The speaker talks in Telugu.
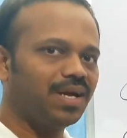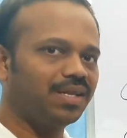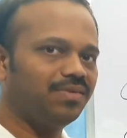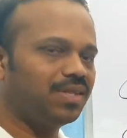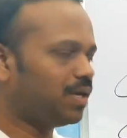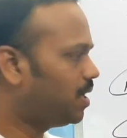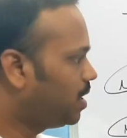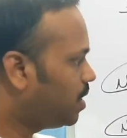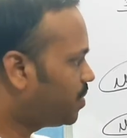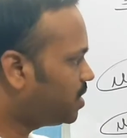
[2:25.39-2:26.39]
అర్థమైందా
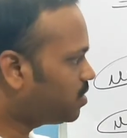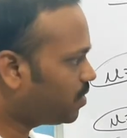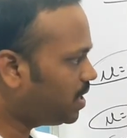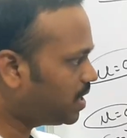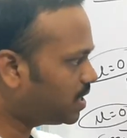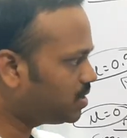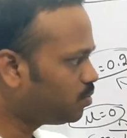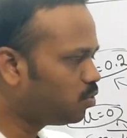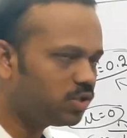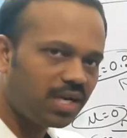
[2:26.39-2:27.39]
ఎప్పుడైతే ట్వంటీ
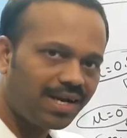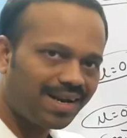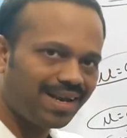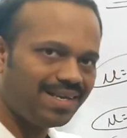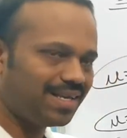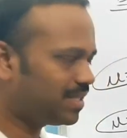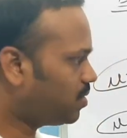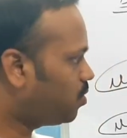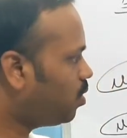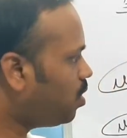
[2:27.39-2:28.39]
కేజీని మూవ్ చేయడానికి ట్రై
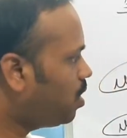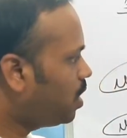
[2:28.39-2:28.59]
చేస్తావో